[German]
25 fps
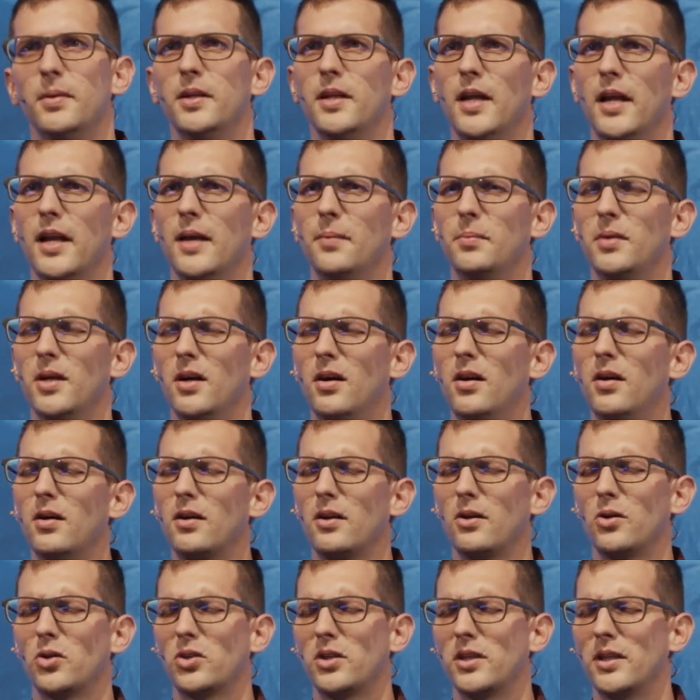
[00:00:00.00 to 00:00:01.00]
mich, dann, hat mich
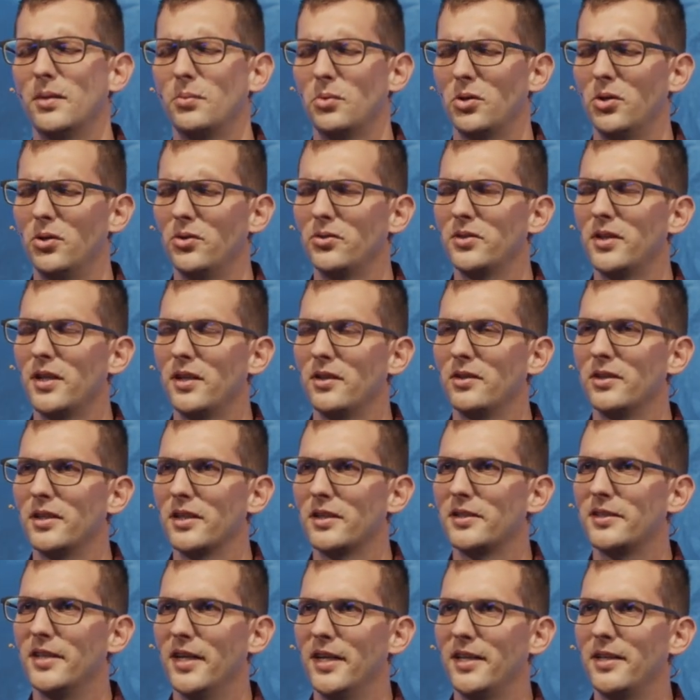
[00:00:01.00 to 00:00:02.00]
angeschaut in dem Gondel und
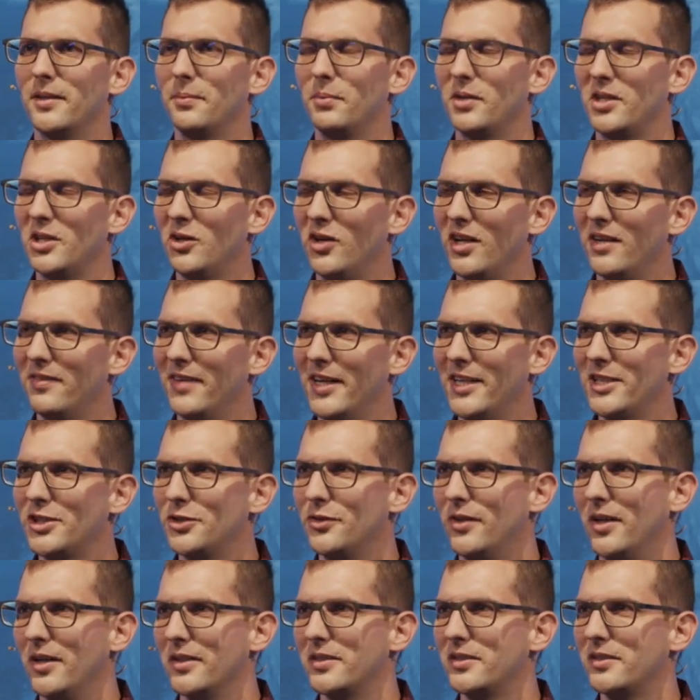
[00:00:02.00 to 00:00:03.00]
gesagt, aber Joel, weißt
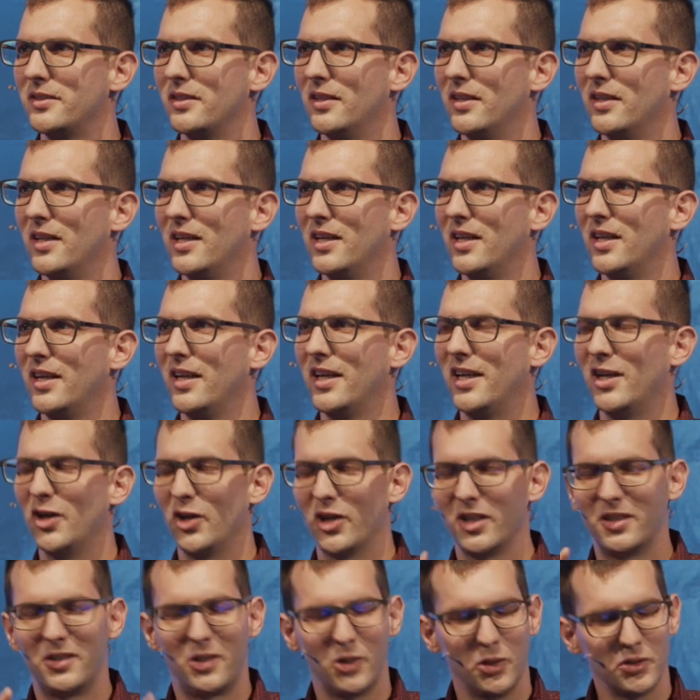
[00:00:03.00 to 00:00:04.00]
du was? Ich
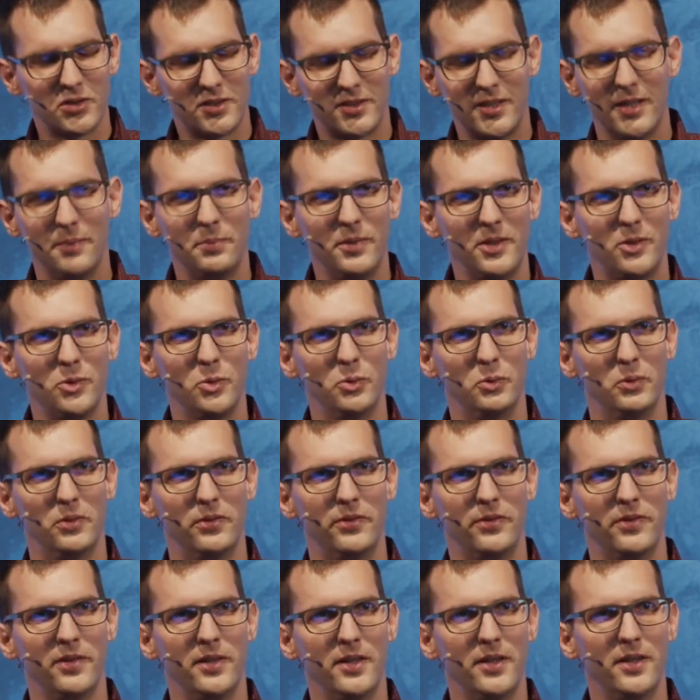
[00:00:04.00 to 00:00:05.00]
höre trotzdem nicht
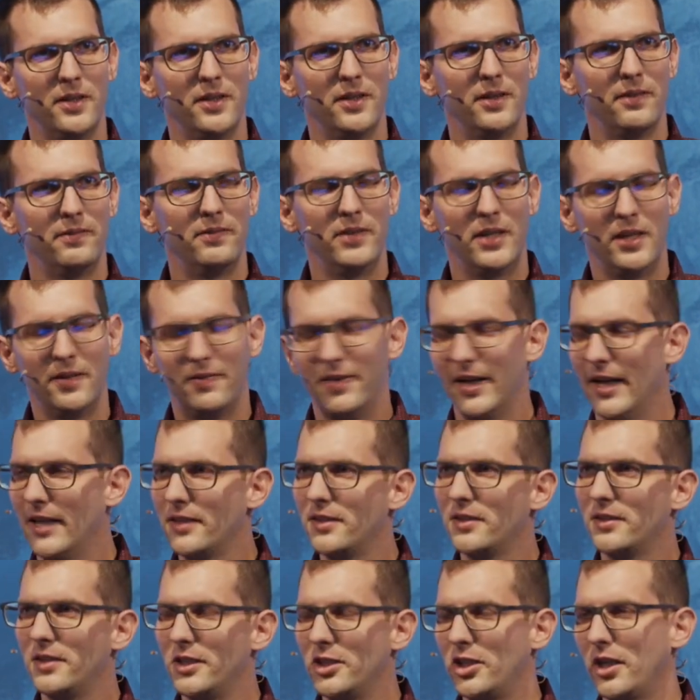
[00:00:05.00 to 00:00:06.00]
auf. Weil ich
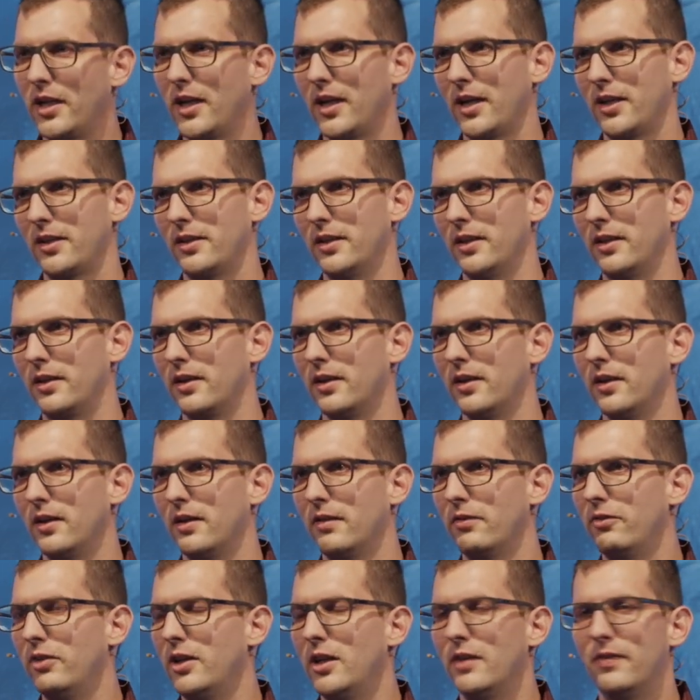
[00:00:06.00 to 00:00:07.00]
weiß, es ist richtig.
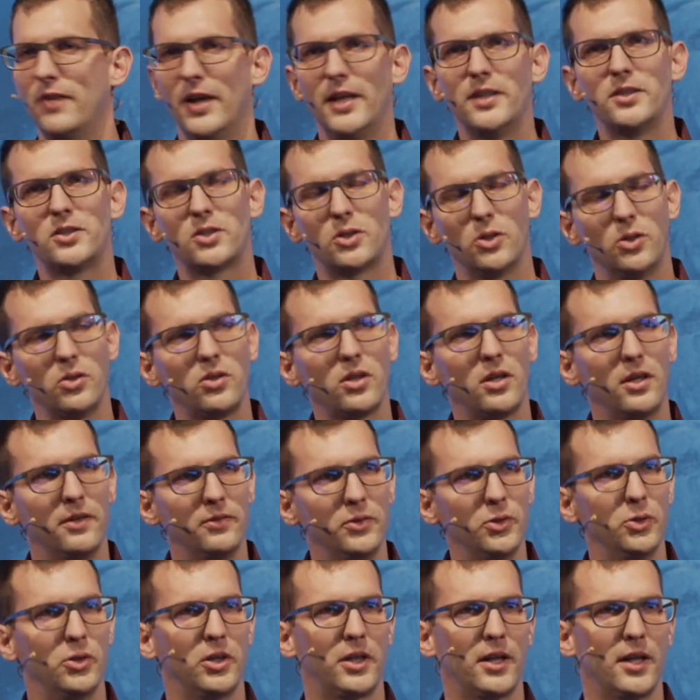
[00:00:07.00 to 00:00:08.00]
Weil ich weiß, Gott kann
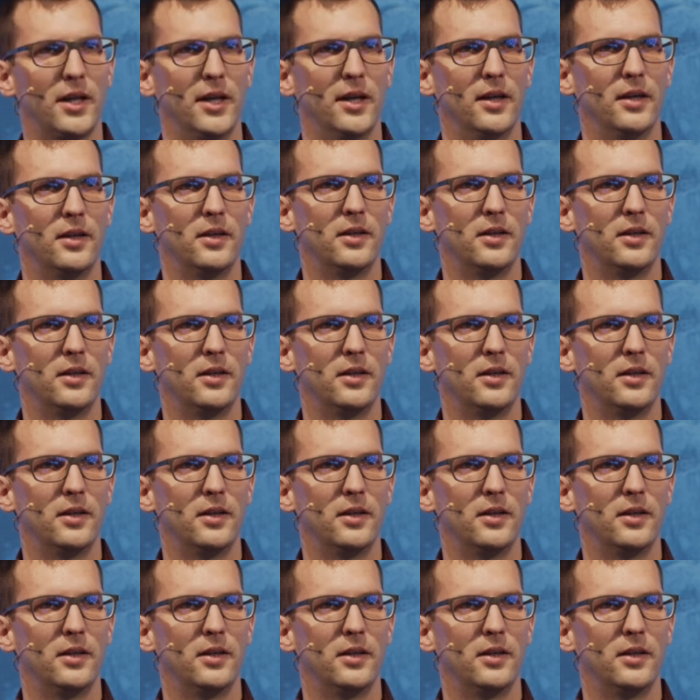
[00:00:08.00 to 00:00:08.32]
wirken.